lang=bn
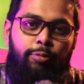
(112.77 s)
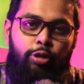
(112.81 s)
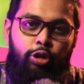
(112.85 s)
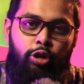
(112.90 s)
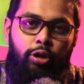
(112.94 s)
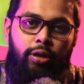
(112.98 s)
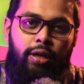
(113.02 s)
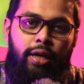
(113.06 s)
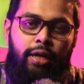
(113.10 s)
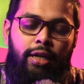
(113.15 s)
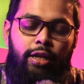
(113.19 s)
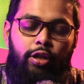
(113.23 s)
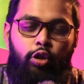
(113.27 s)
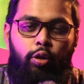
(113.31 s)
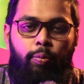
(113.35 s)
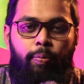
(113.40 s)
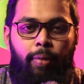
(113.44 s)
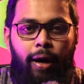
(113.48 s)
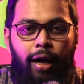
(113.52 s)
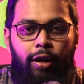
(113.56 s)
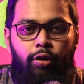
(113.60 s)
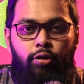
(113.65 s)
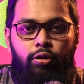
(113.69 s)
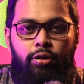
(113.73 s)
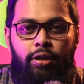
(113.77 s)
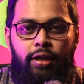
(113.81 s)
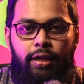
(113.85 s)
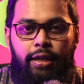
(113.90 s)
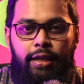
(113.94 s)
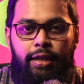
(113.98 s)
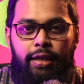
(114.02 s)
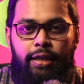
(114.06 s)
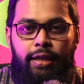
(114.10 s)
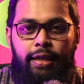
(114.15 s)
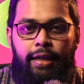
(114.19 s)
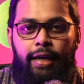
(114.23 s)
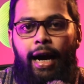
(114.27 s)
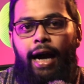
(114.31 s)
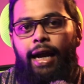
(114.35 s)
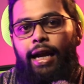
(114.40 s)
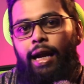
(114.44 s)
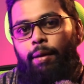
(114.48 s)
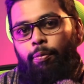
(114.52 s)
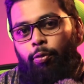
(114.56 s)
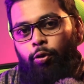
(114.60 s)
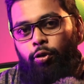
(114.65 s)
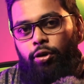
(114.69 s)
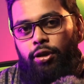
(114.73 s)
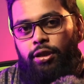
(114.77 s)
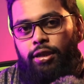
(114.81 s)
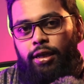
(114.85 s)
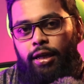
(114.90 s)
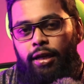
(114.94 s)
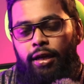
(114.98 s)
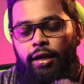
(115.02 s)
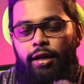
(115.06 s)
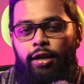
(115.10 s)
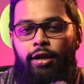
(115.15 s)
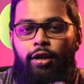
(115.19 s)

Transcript: বিষয়টা কিন্তু ভালোর থেকে খারাপ হয়ে যায়